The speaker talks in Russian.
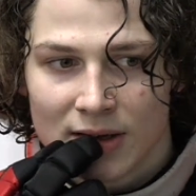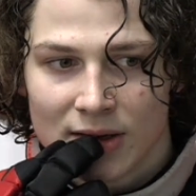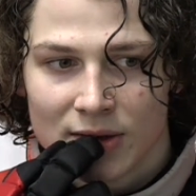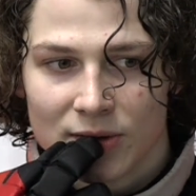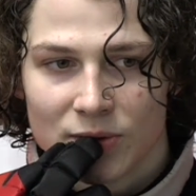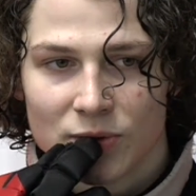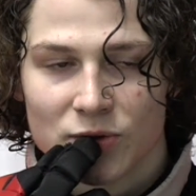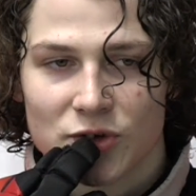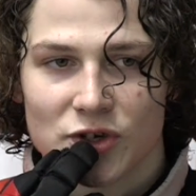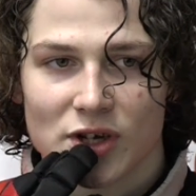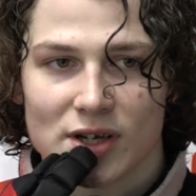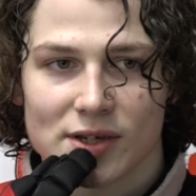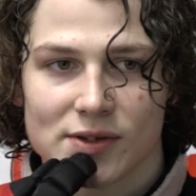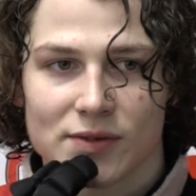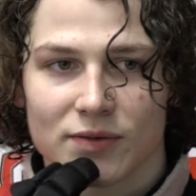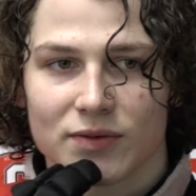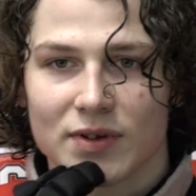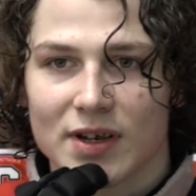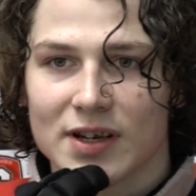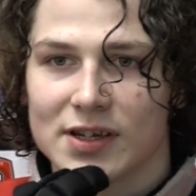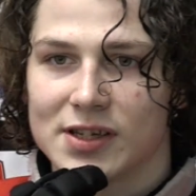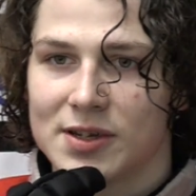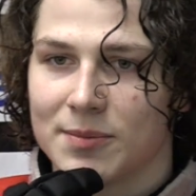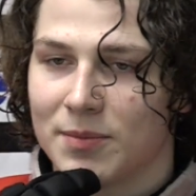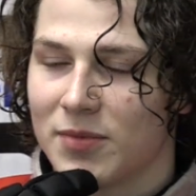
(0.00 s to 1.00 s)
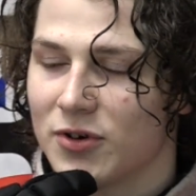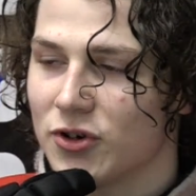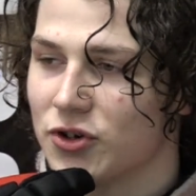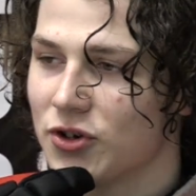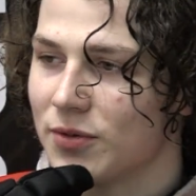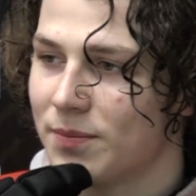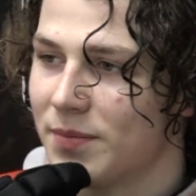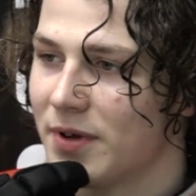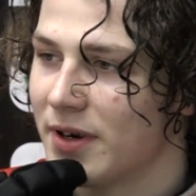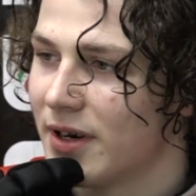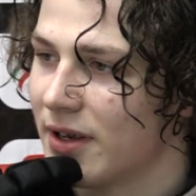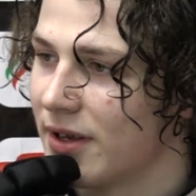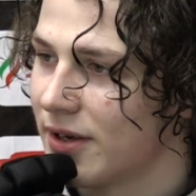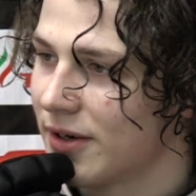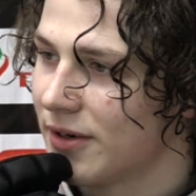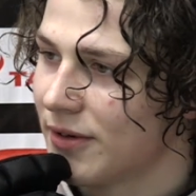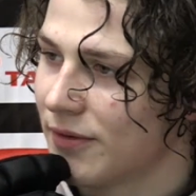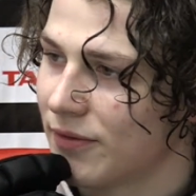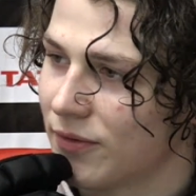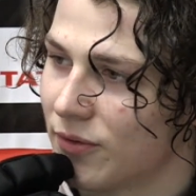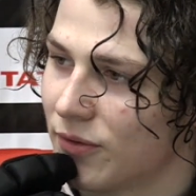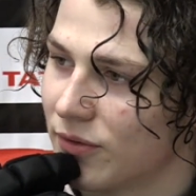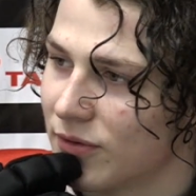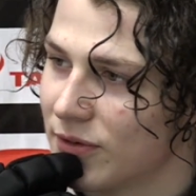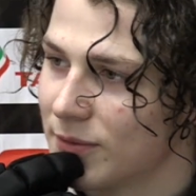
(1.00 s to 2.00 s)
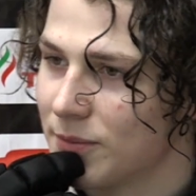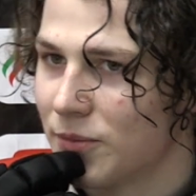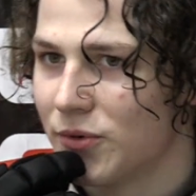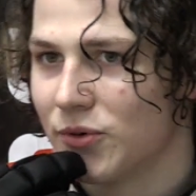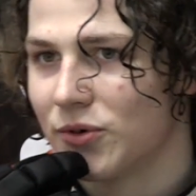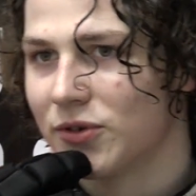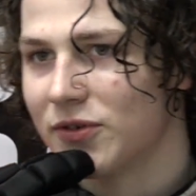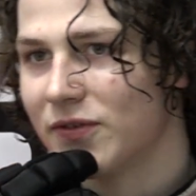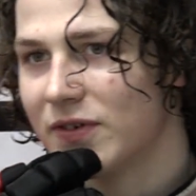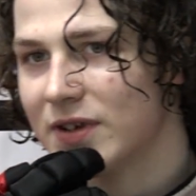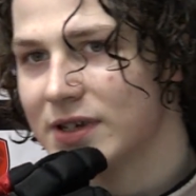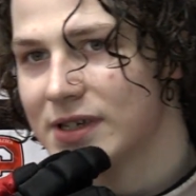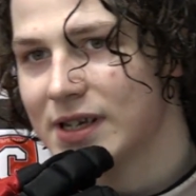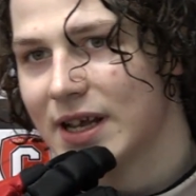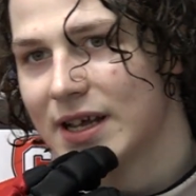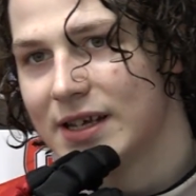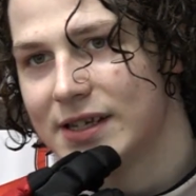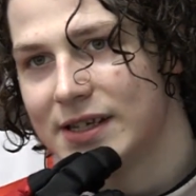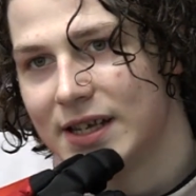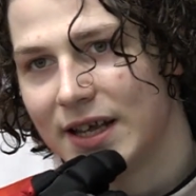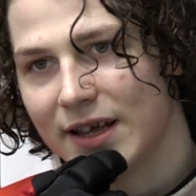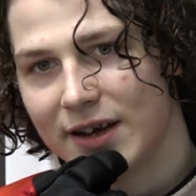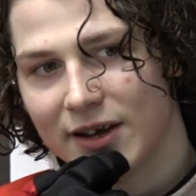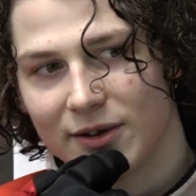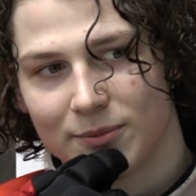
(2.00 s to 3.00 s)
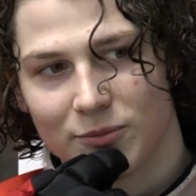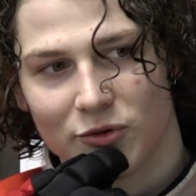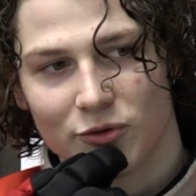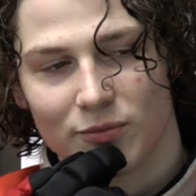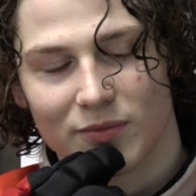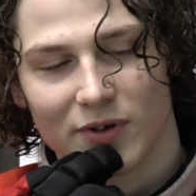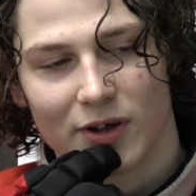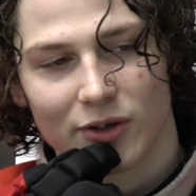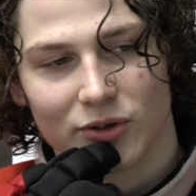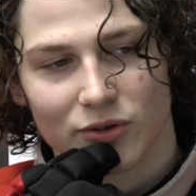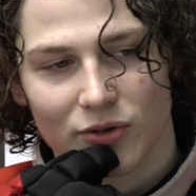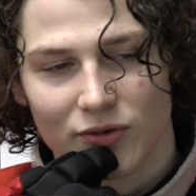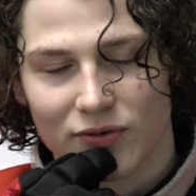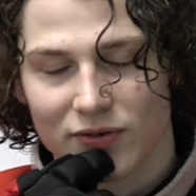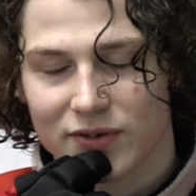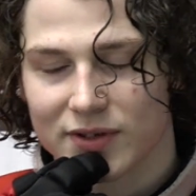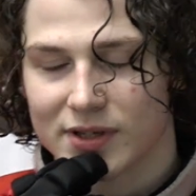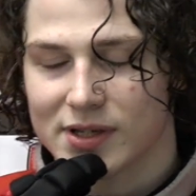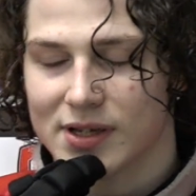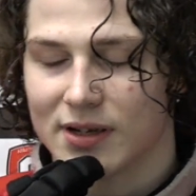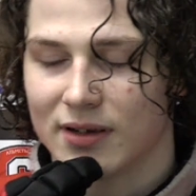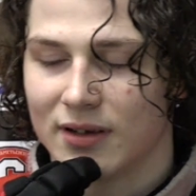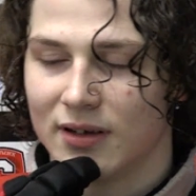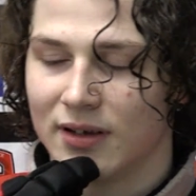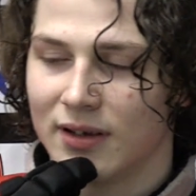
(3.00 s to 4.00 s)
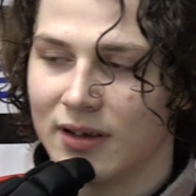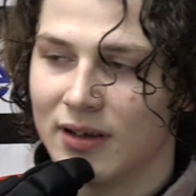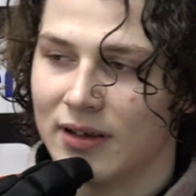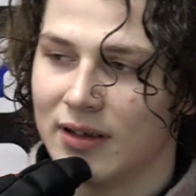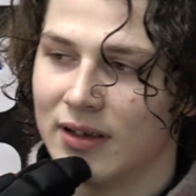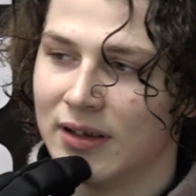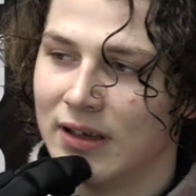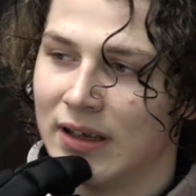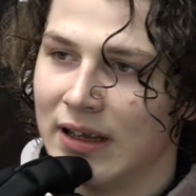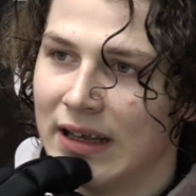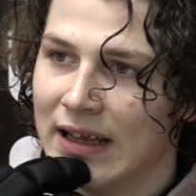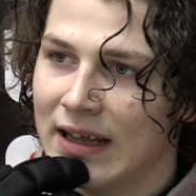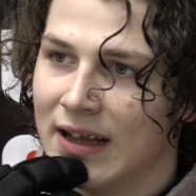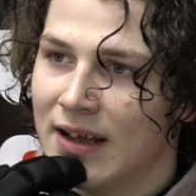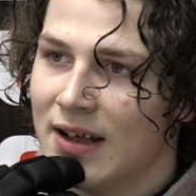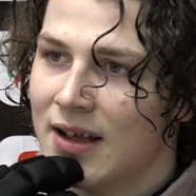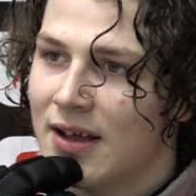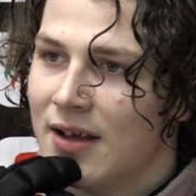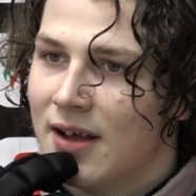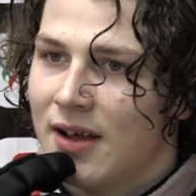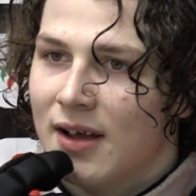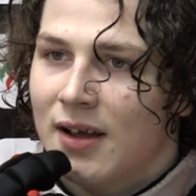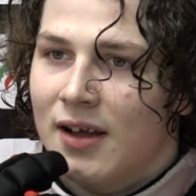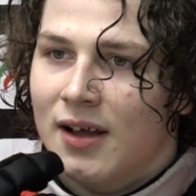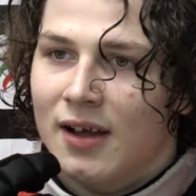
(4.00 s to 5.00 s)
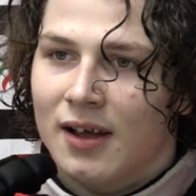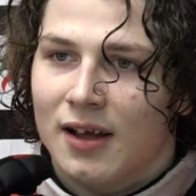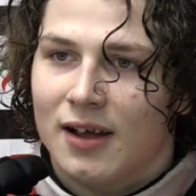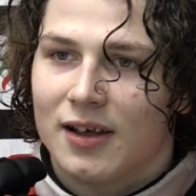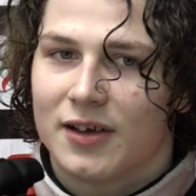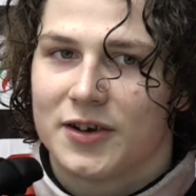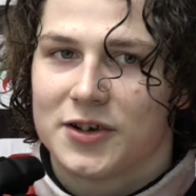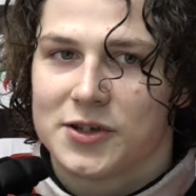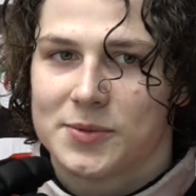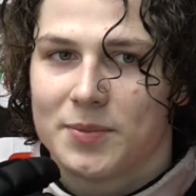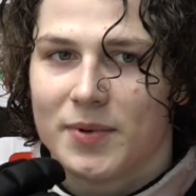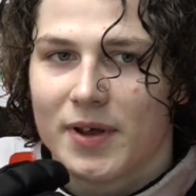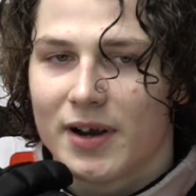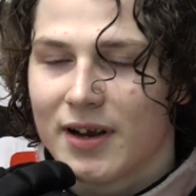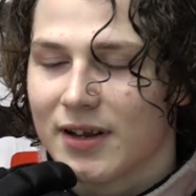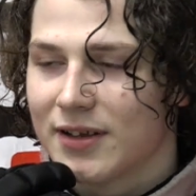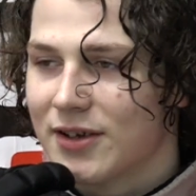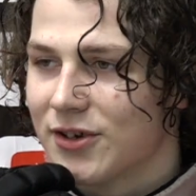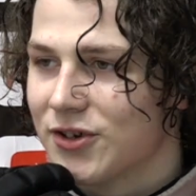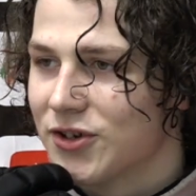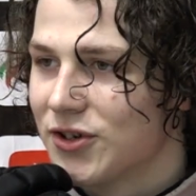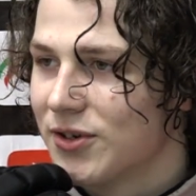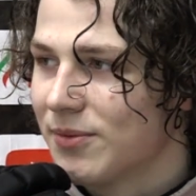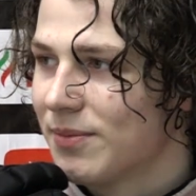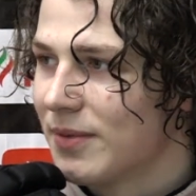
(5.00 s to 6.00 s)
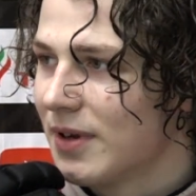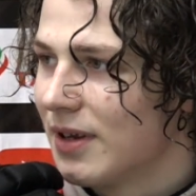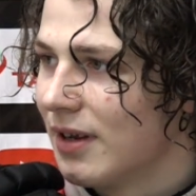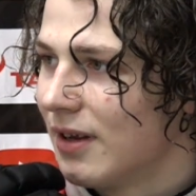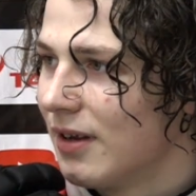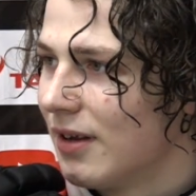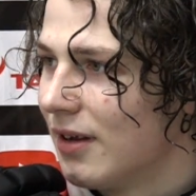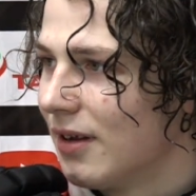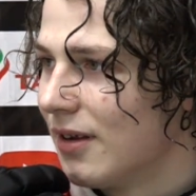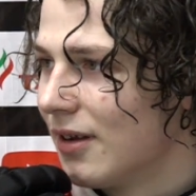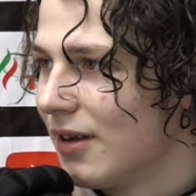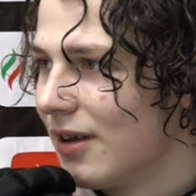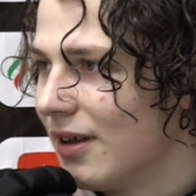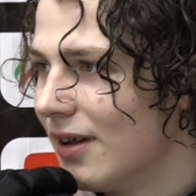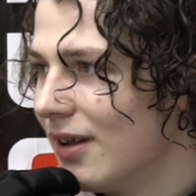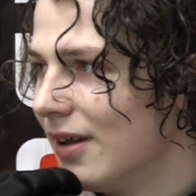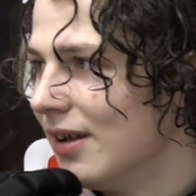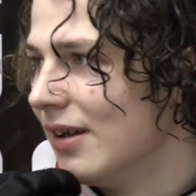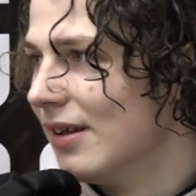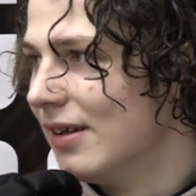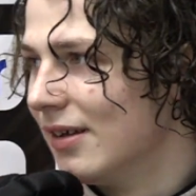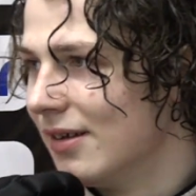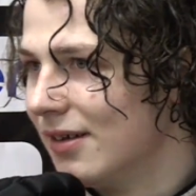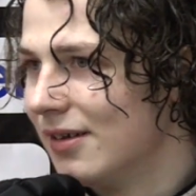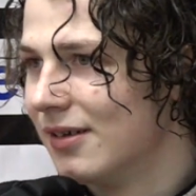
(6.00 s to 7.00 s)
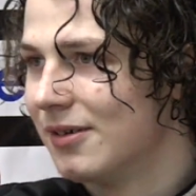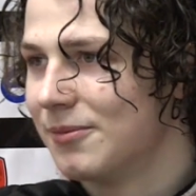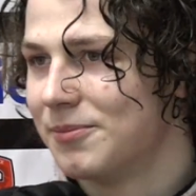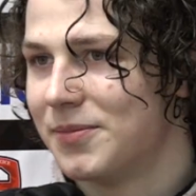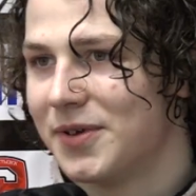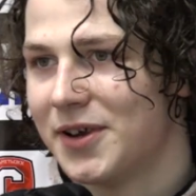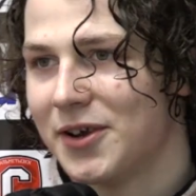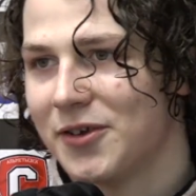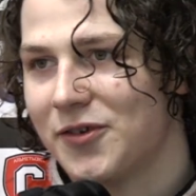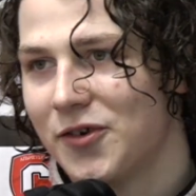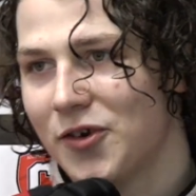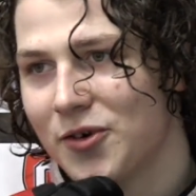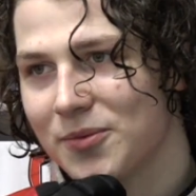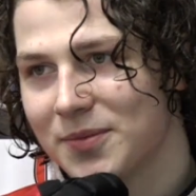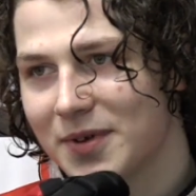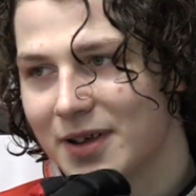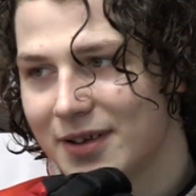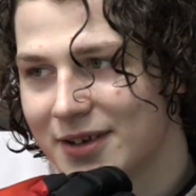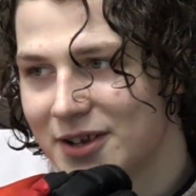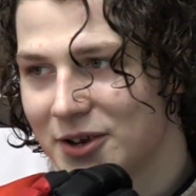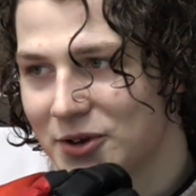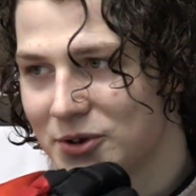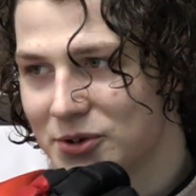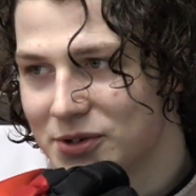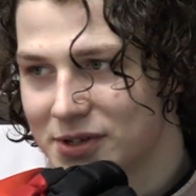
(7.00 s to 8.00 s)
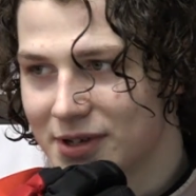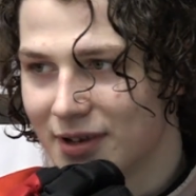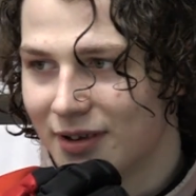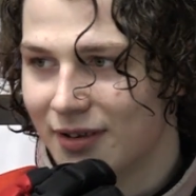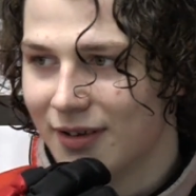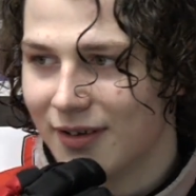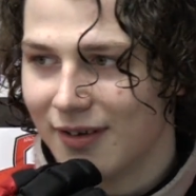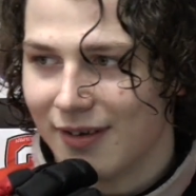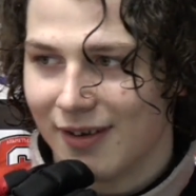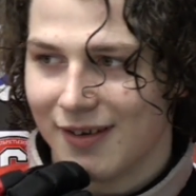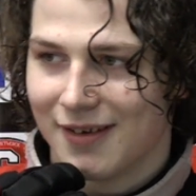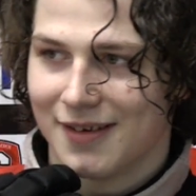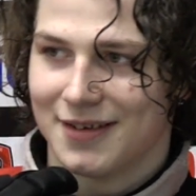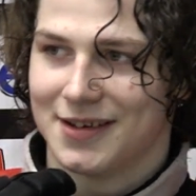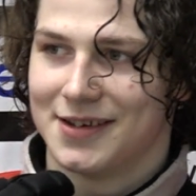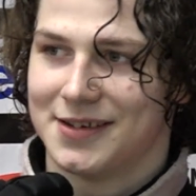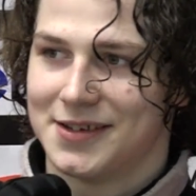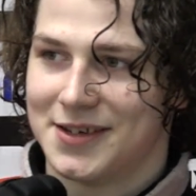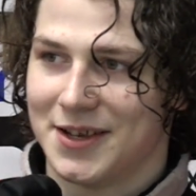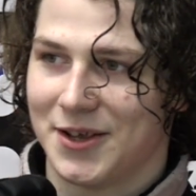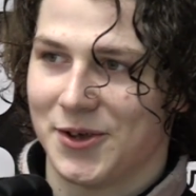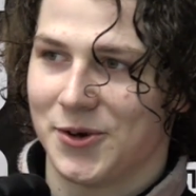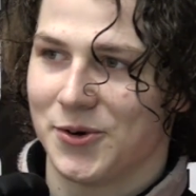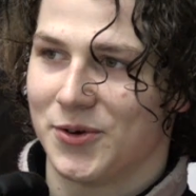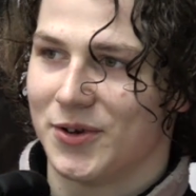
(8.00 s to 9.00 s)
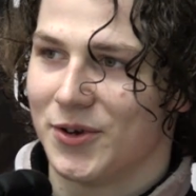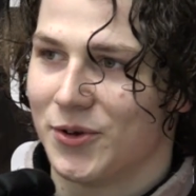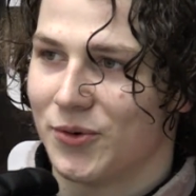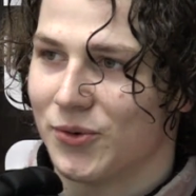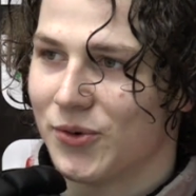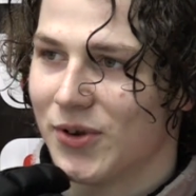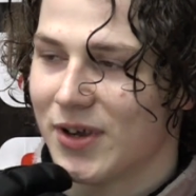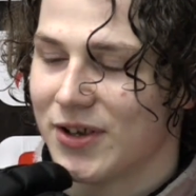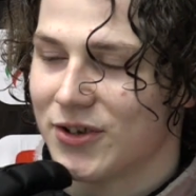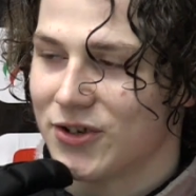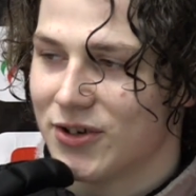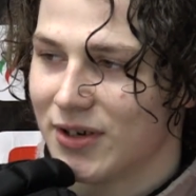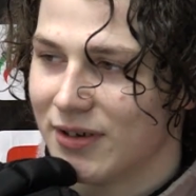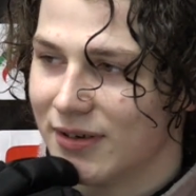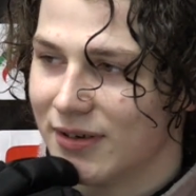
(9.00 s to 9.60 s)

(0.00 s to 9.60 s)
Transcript: Ну, сейчас вот есть небольшой перерыв, будет выездная серия, будем готовиться, разбирать ошибки и прервем, надеюсь, серию неудач.